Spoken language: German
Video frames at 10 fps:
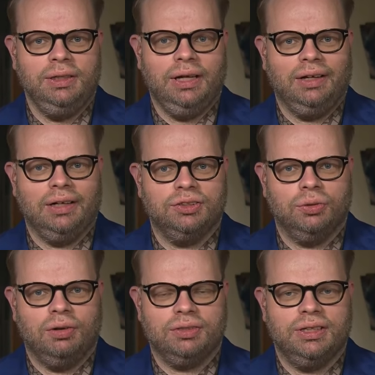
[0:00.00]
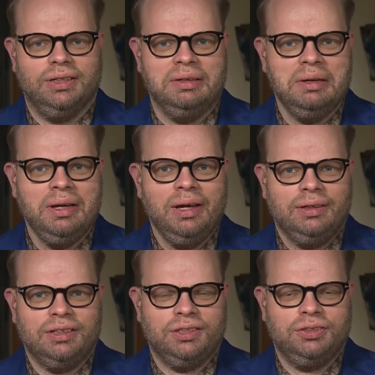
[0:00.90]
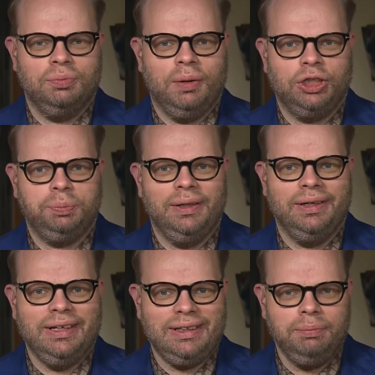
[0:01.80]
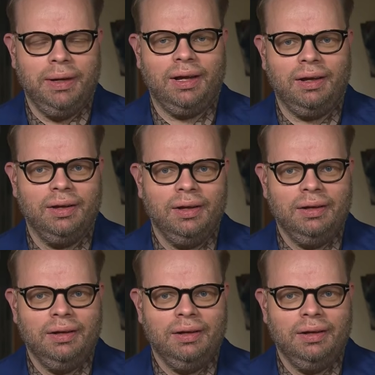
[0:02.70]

Die kann dann so aussehen, dass es zum Beispiel nicht mehr